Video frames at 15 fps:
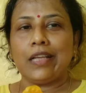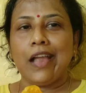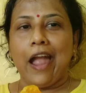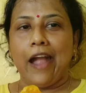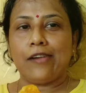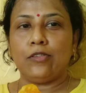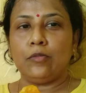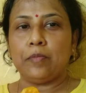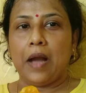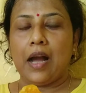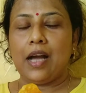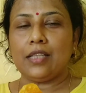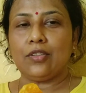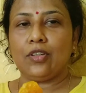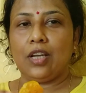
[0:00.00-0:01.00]
এখন
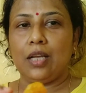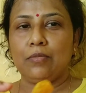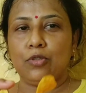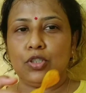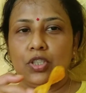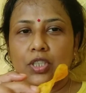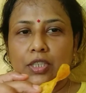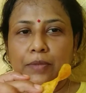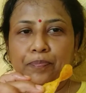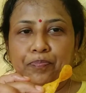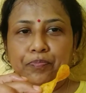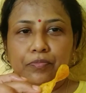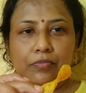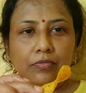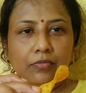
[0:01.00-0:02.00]
পাখার তলায় বসে
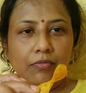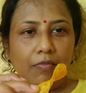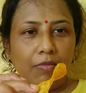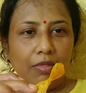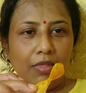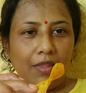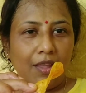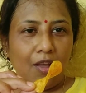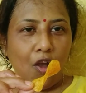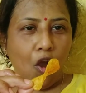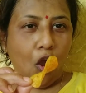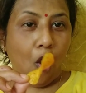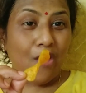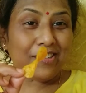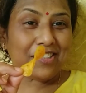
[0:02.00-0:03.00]

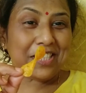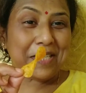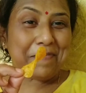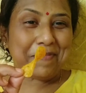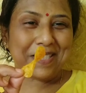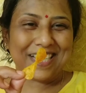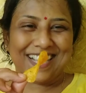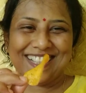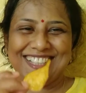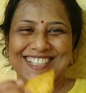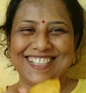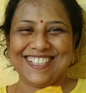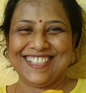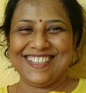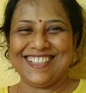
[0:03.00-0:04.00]
হট চিপস খাচ্ছি
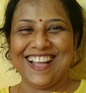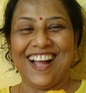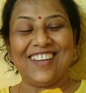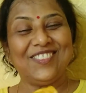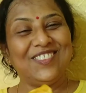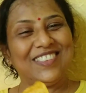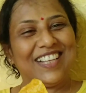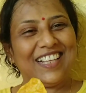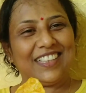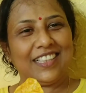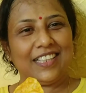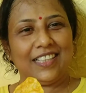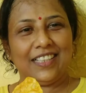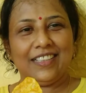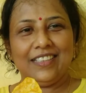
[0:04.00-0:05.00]
দারুণ খেতে
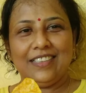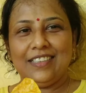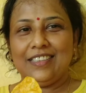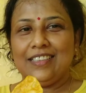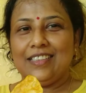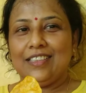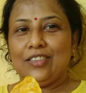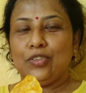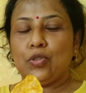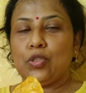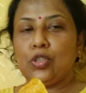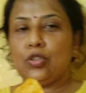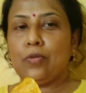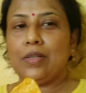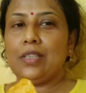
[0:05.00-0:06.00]
যদি
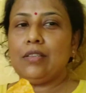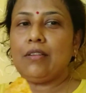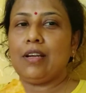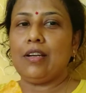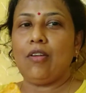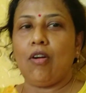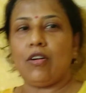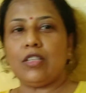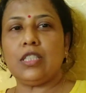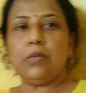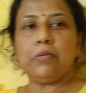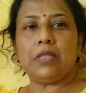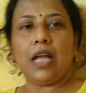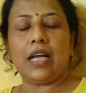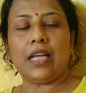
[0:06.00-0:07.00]
তোমাদের ওখানে হট চিপস
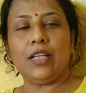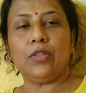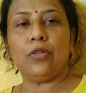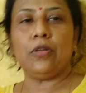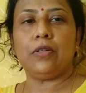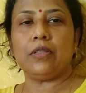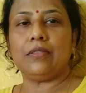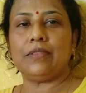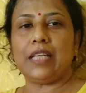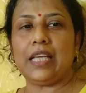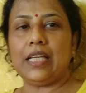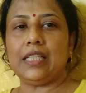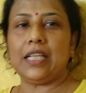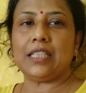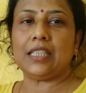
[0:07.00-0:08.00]
থাকে তো খেয়ে
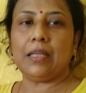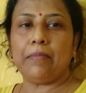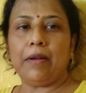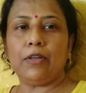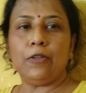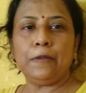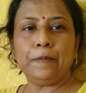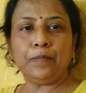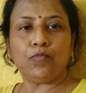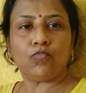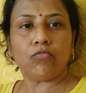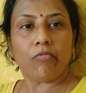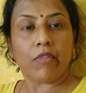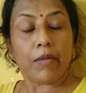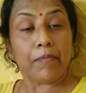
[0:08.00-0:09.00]
দেখতে পারো
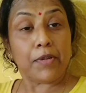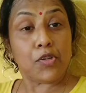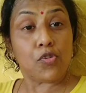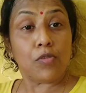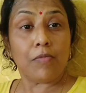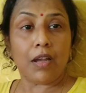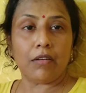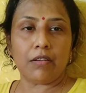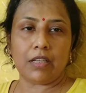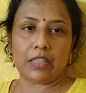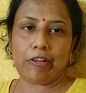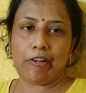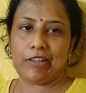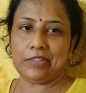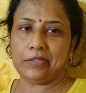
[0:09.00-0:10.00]
ভীষণ ভালো খেতে
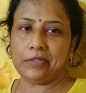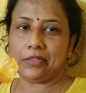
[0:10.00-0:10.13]
হয়